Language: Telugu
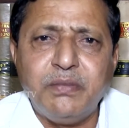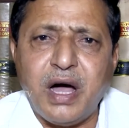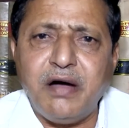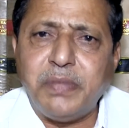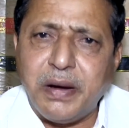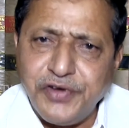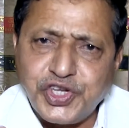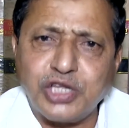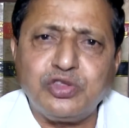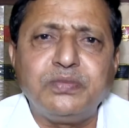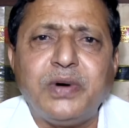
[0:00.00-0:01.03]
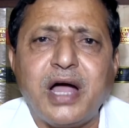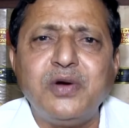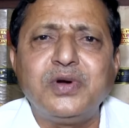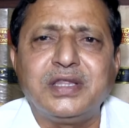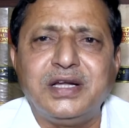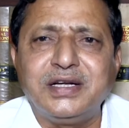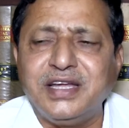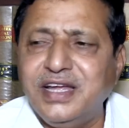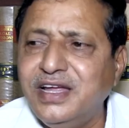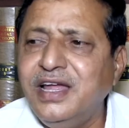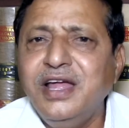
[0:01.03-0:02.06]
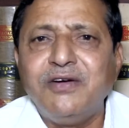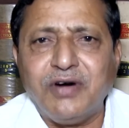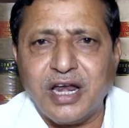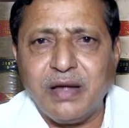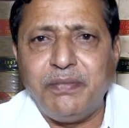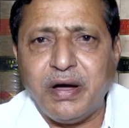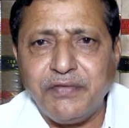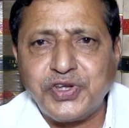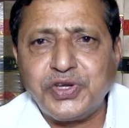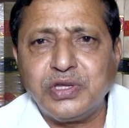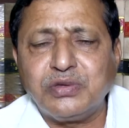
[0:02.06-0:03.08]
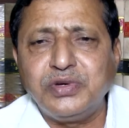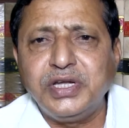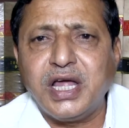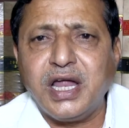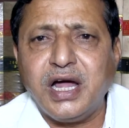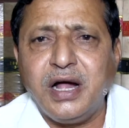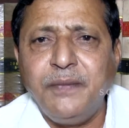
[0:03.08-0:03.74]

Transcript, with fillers: మా భవిష్యత్తు బాగుంటుందంటే వాళ్ళ భవిష్యత్తుని ఇలా